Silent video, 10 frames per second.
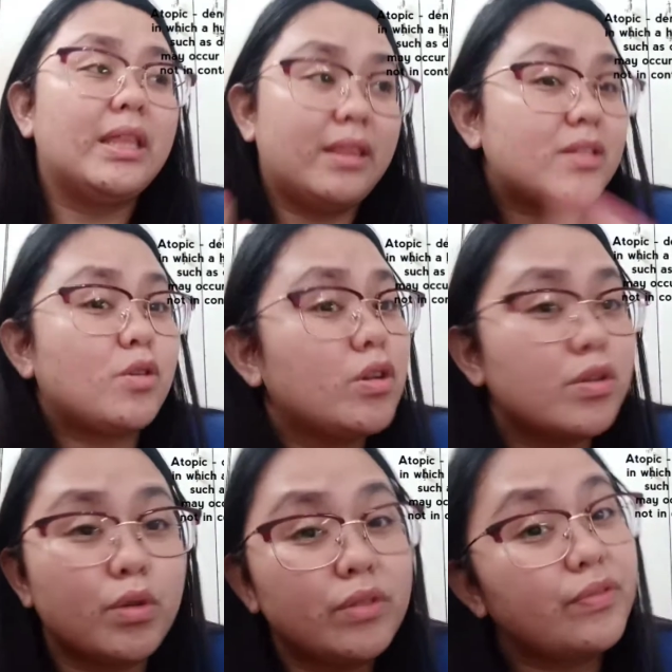that's
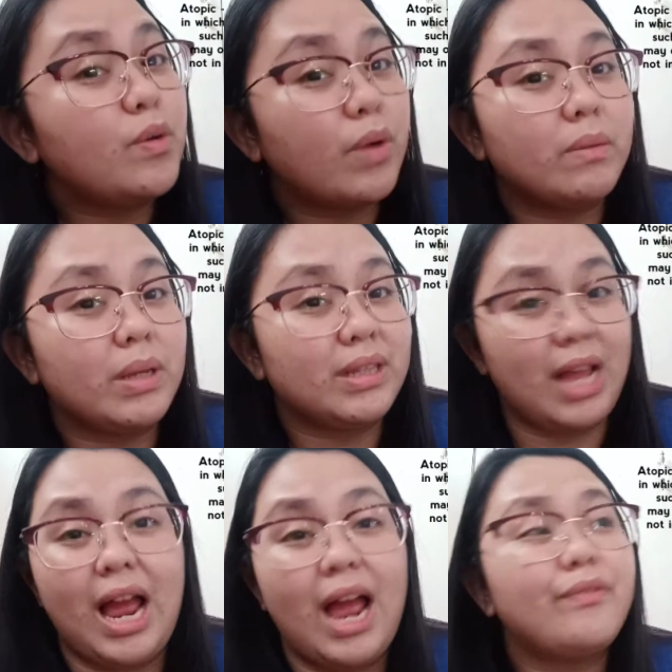also good for one month
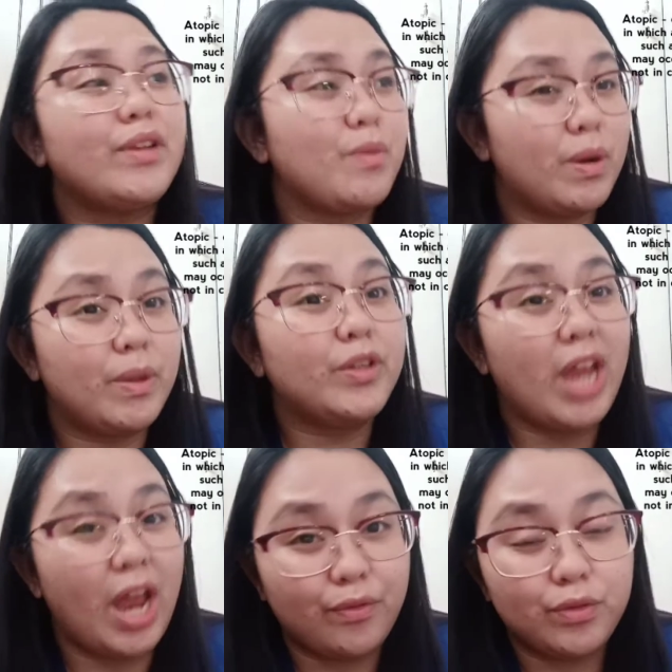After one month,
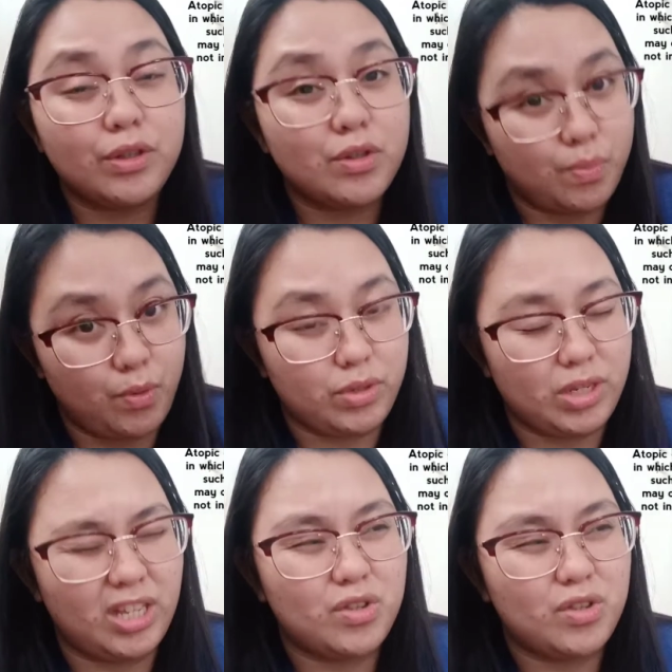you have to dispose it.